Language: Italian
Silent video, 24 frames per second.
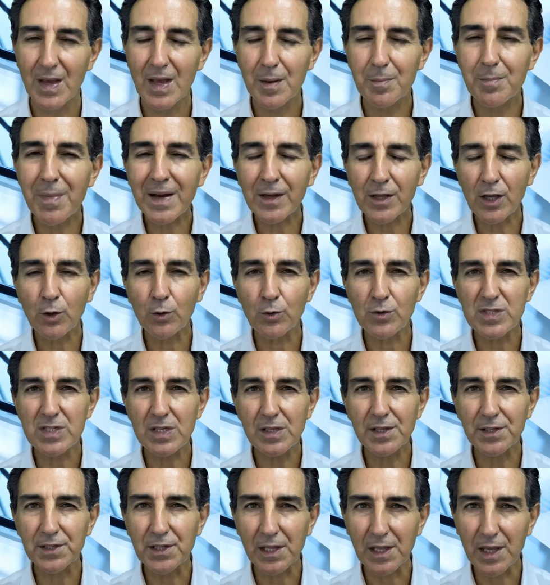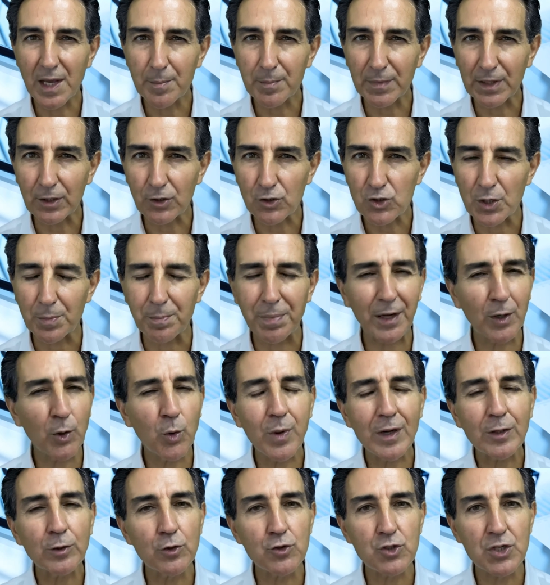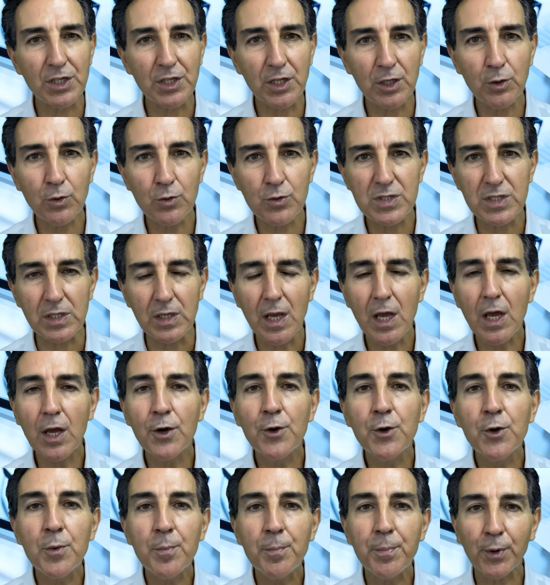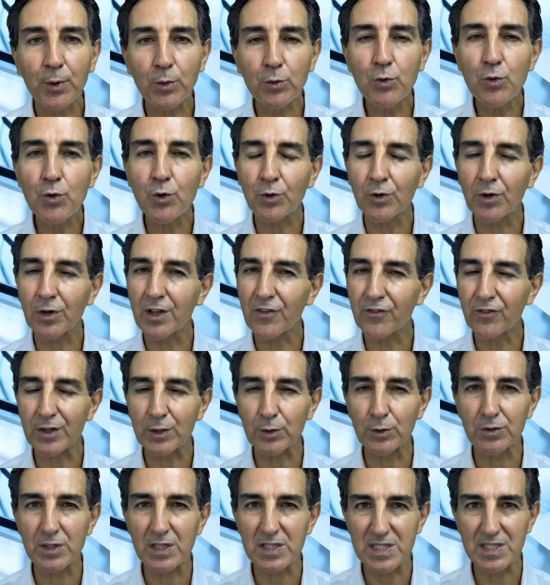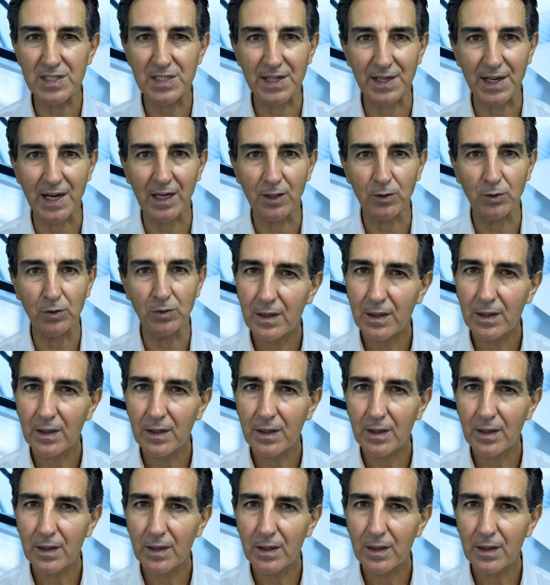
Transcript: Ma anche i consigli degli amici, per quanto generosi, non producono l'effetto desiderato.